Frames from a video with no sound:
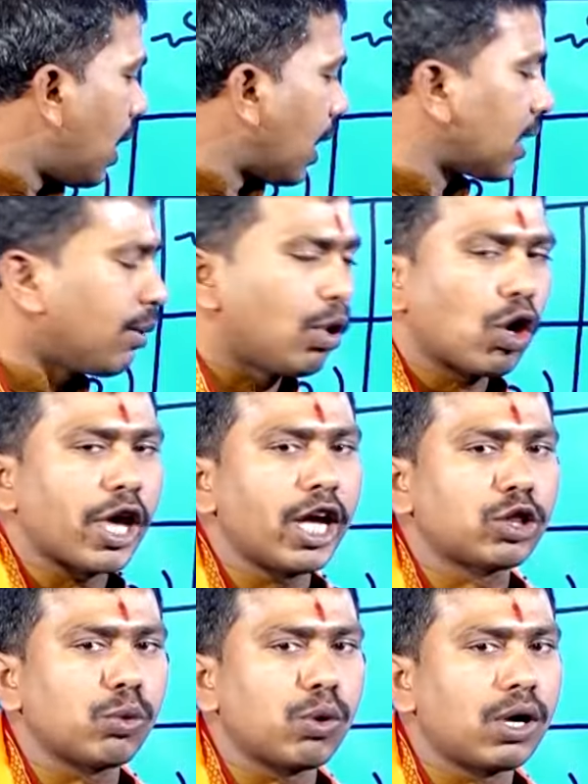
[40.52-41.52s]
లగ్నంలో
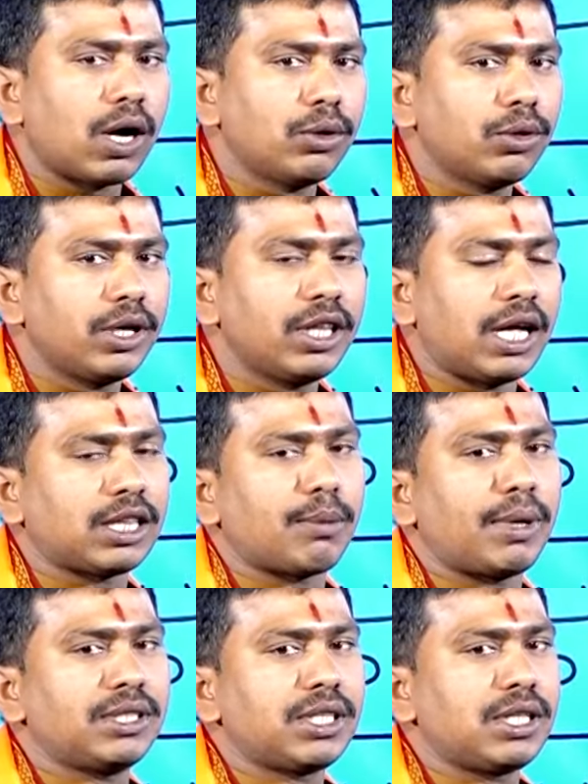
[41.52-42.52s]
కేతు ఉన్నాడు ఇది అంత
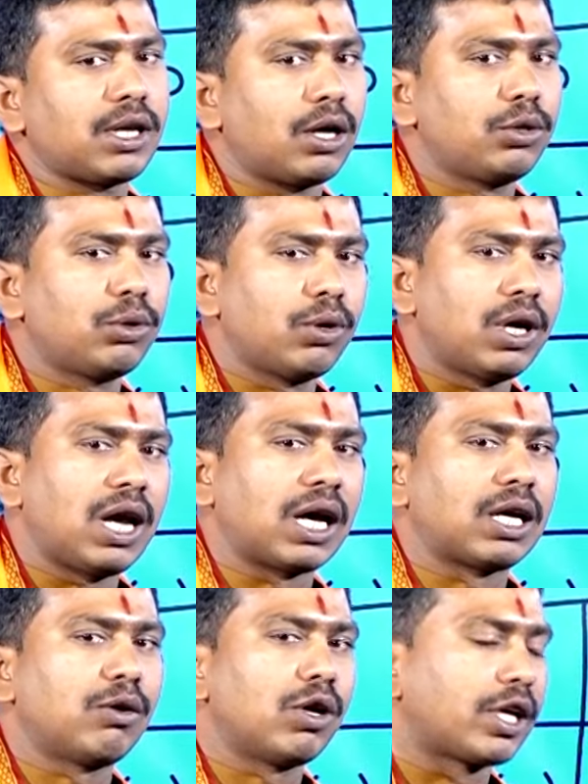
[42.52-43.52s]
మంచిది కాదు
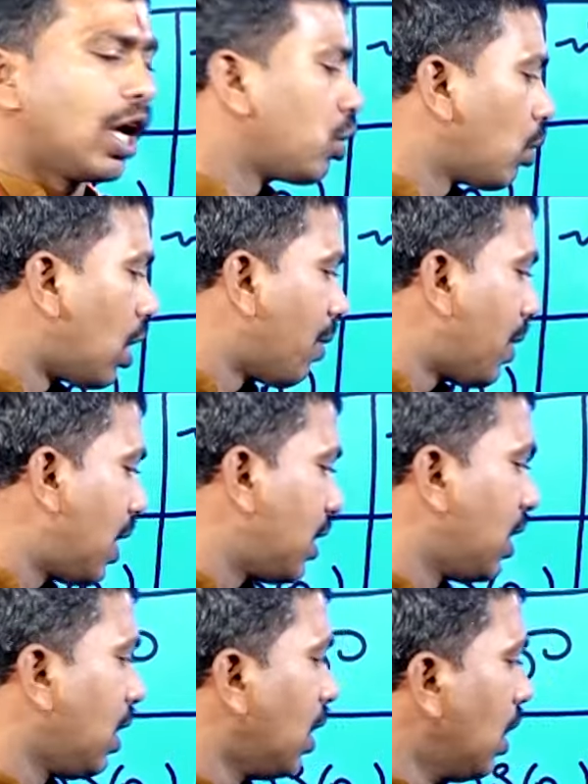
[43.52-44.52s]
లగ్నంలో కేతు ఉండడం
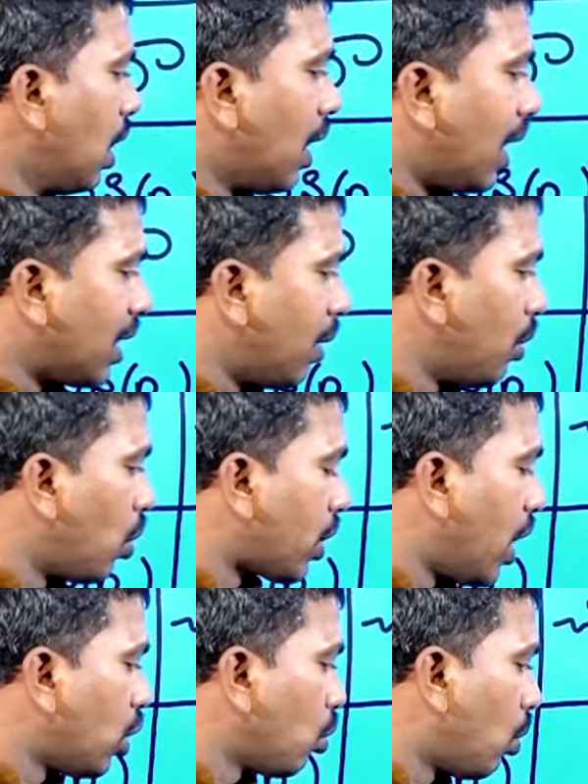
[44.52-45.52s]
అనేది లగ్నంలో
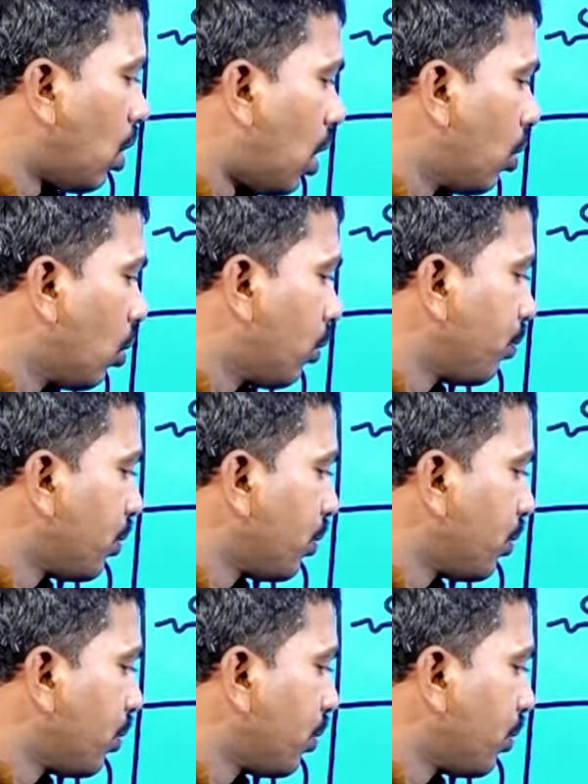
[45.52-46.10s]
కేతు ఉన్నాడు